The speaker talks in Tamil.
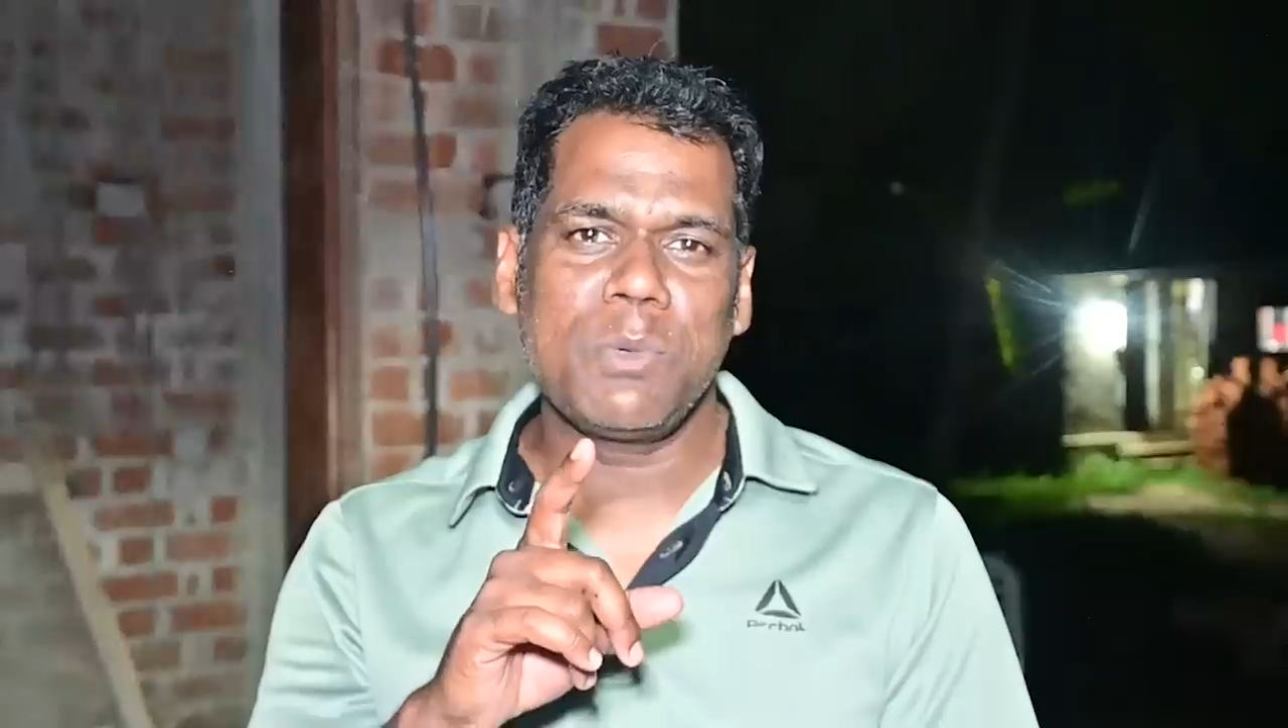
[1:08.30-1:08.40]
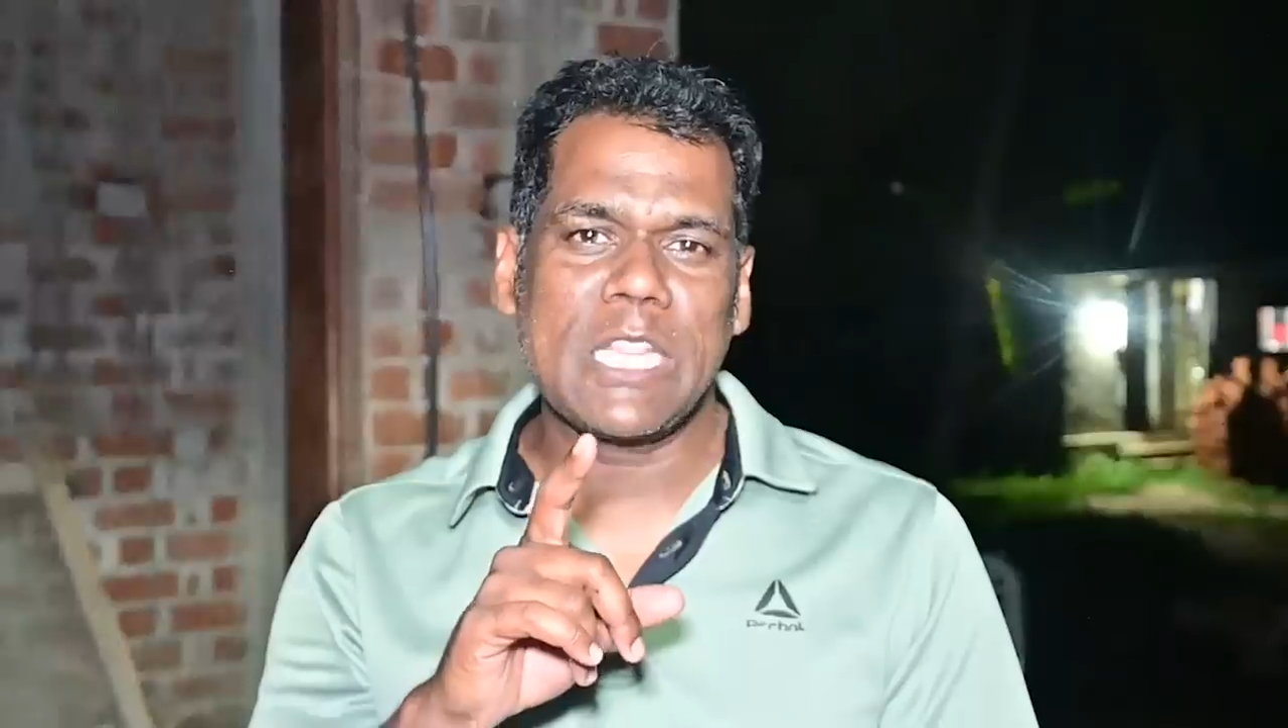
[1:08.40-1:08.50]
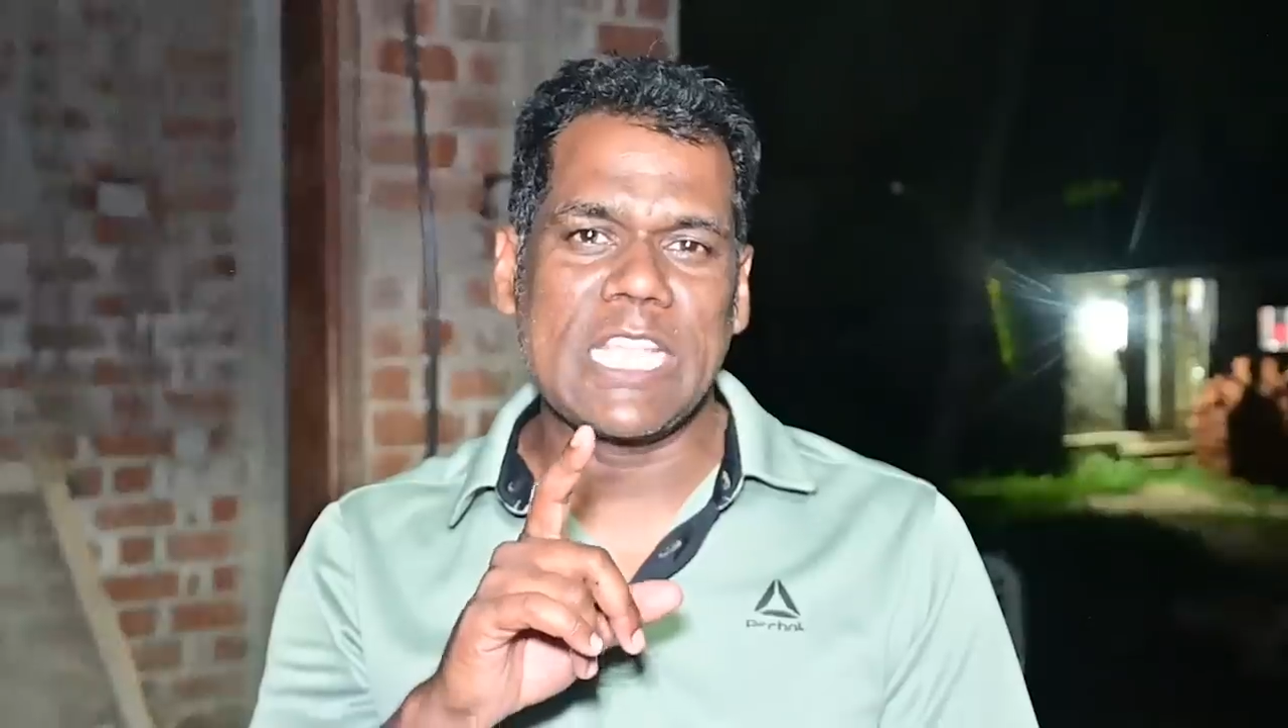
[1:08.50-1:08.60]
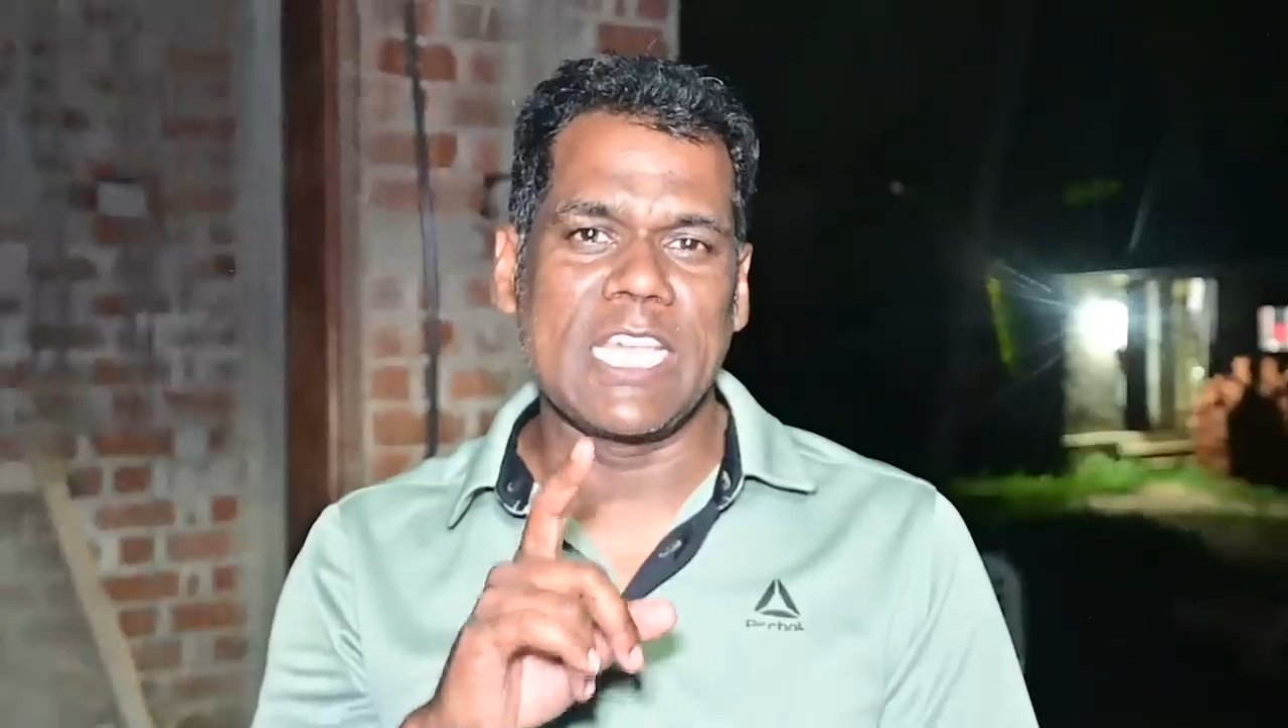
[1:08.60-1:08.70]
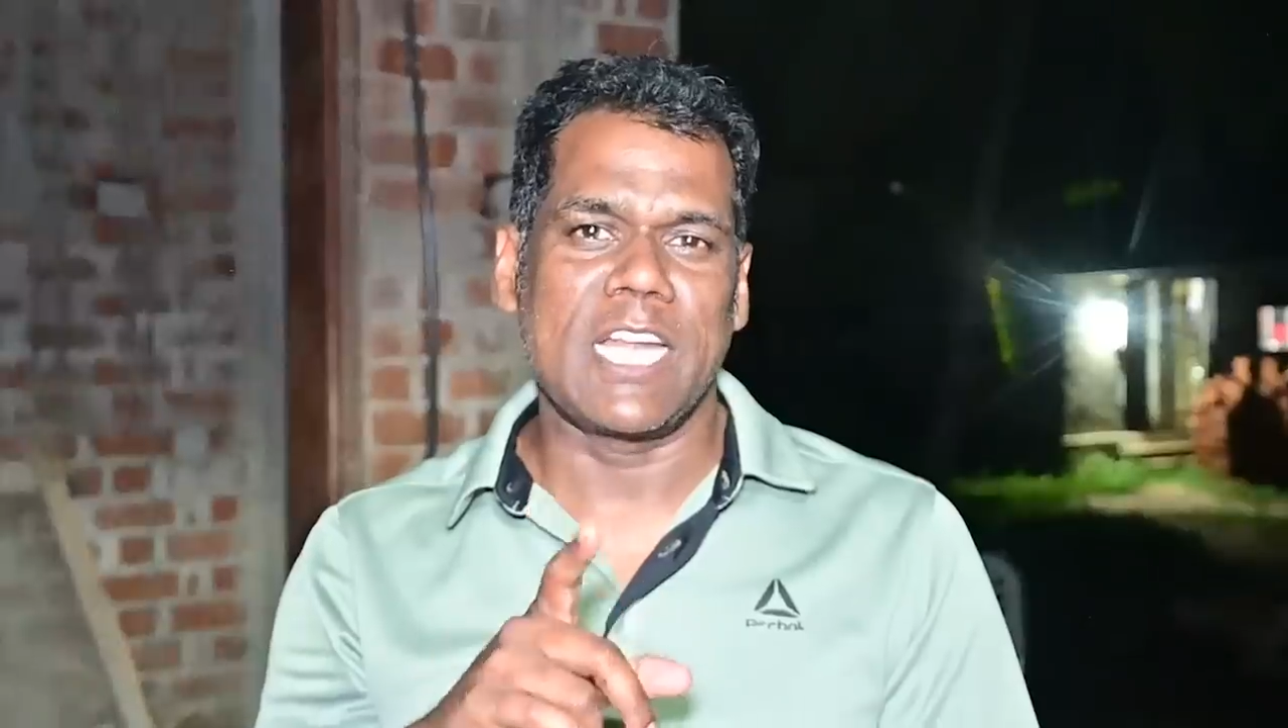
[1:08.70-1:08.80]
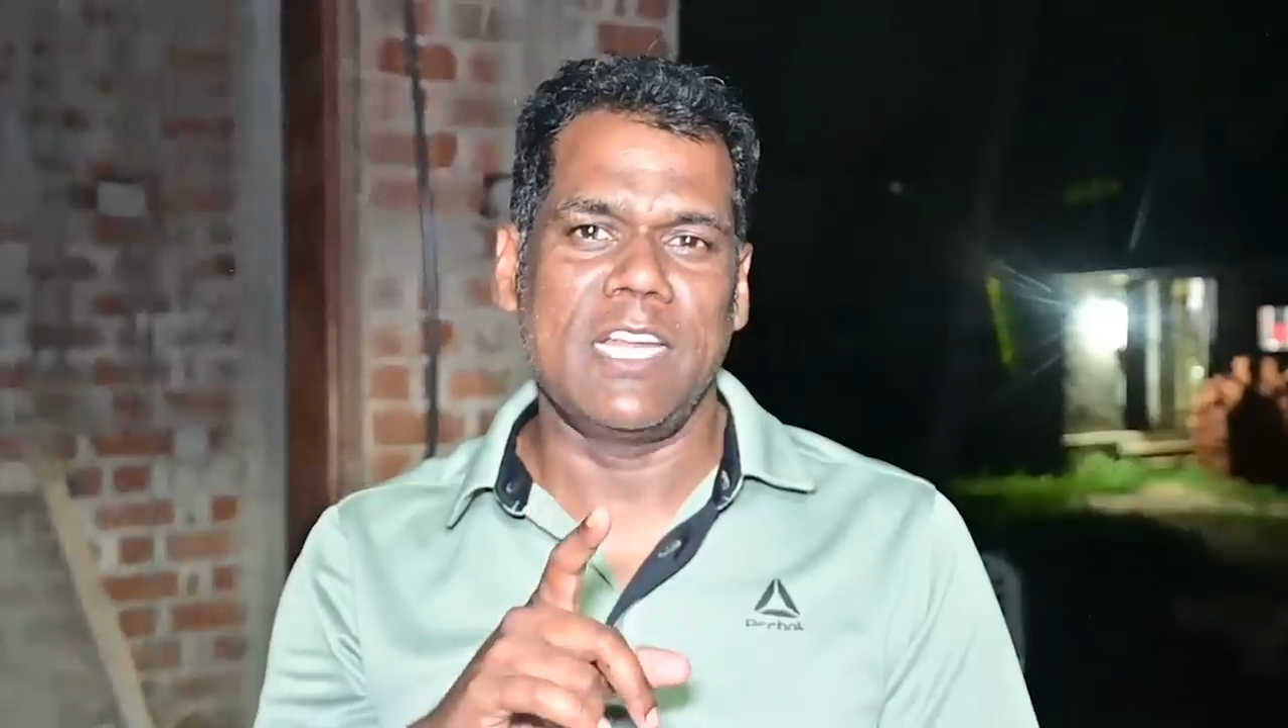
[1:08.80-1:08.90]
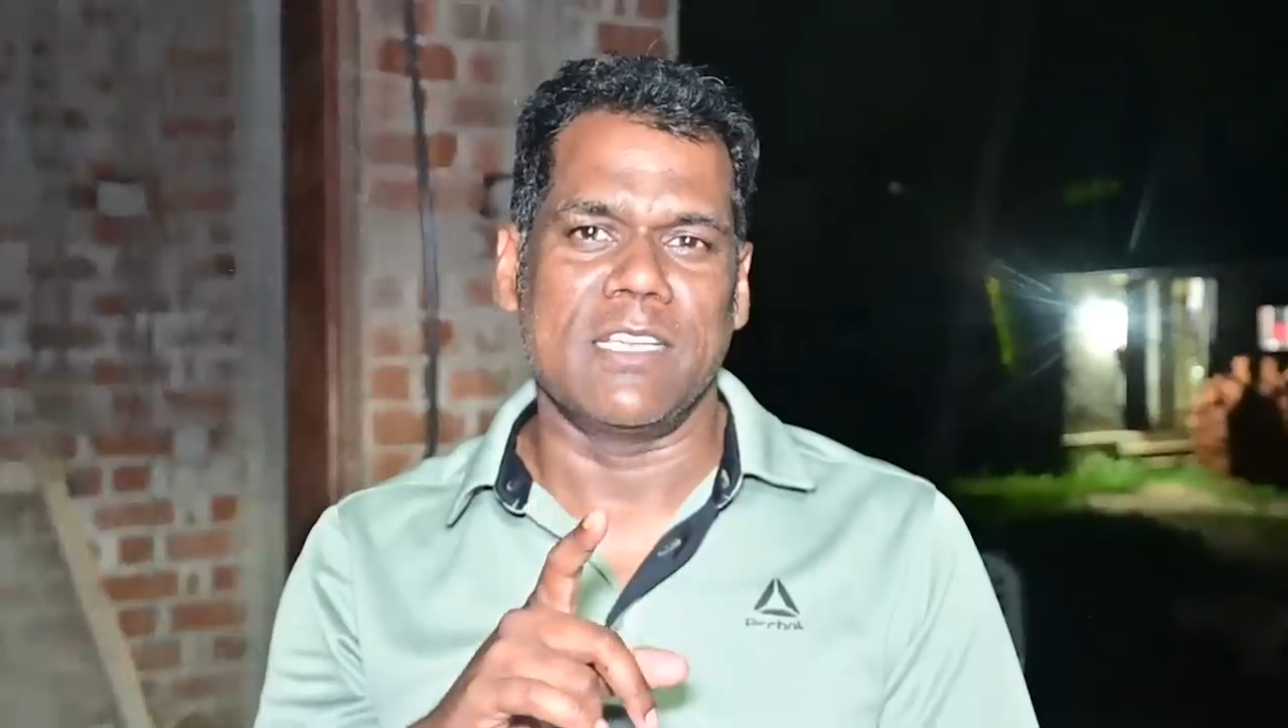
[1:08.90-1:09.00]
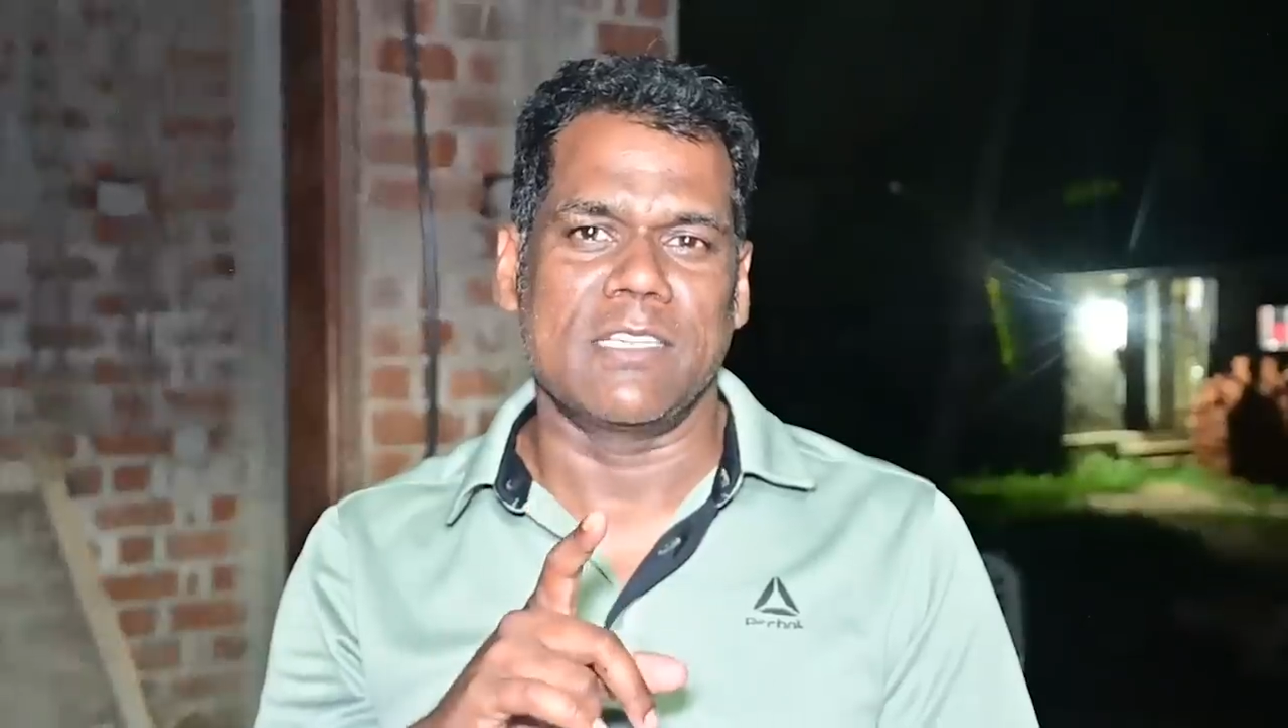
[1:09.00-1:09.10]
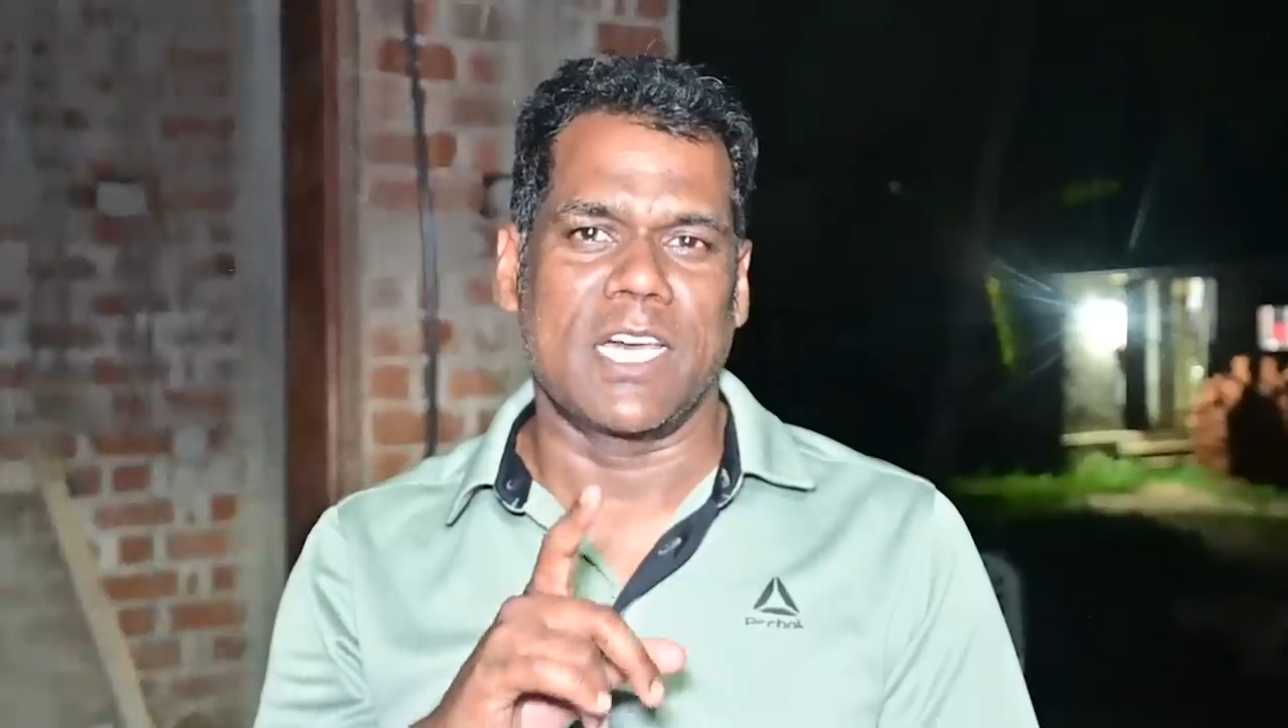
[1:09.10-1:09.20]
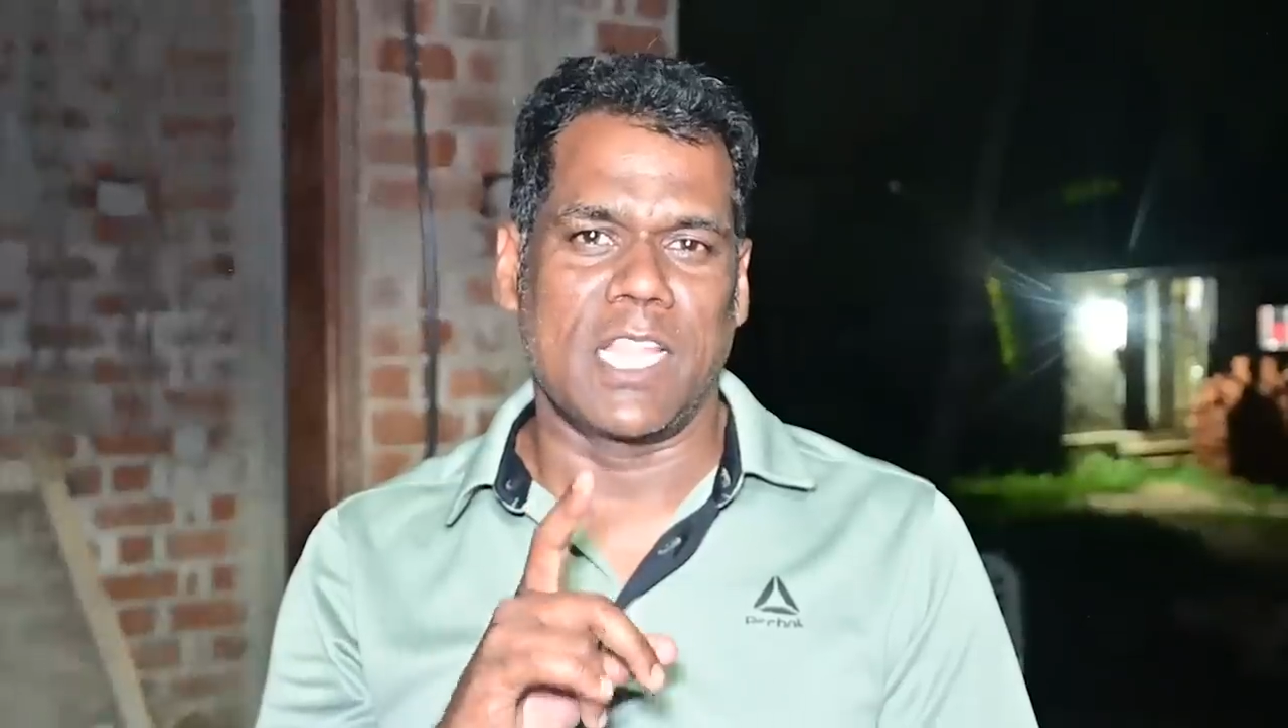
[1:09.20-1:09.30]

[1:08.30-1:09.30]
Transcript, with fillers: இருபத்தி இரண்டு